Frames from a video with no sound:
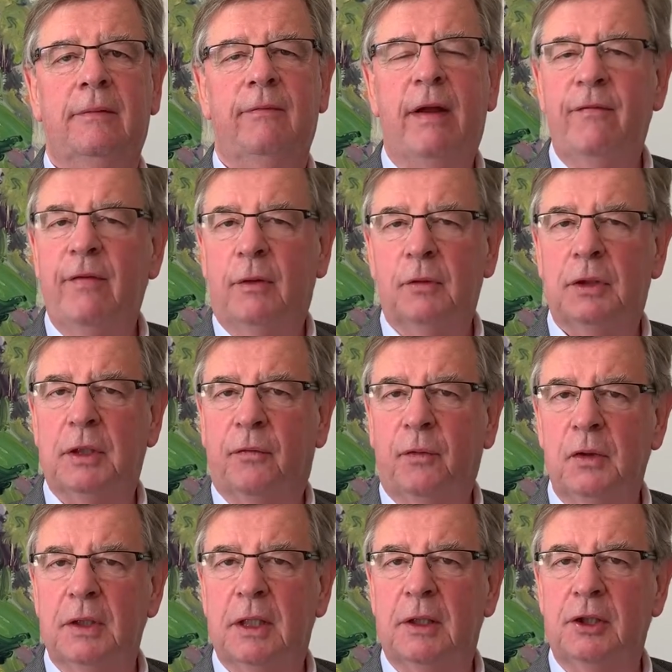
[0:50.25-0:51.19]
Wenn wir uns auf
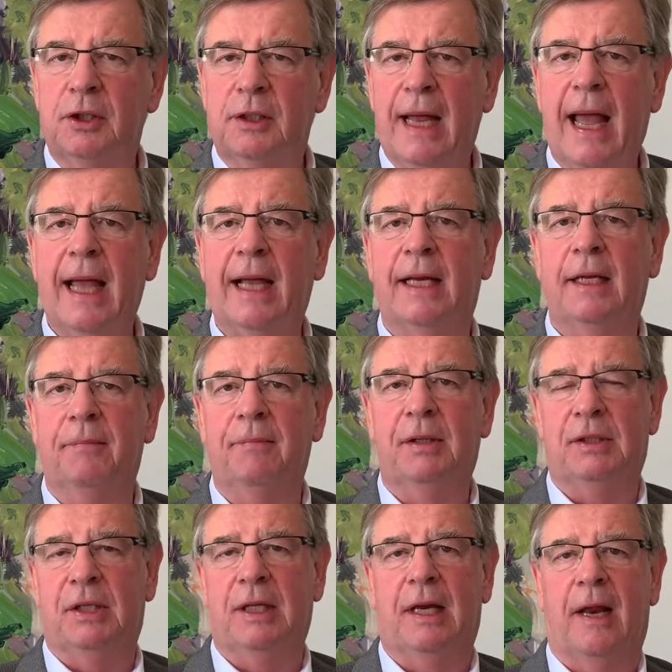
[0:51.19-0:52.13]
unsere Stärken
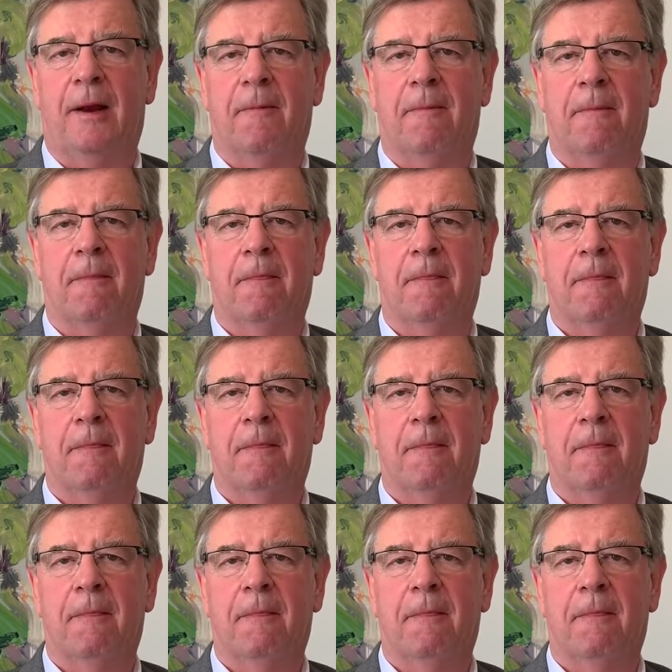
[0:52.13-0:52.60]
besinnen,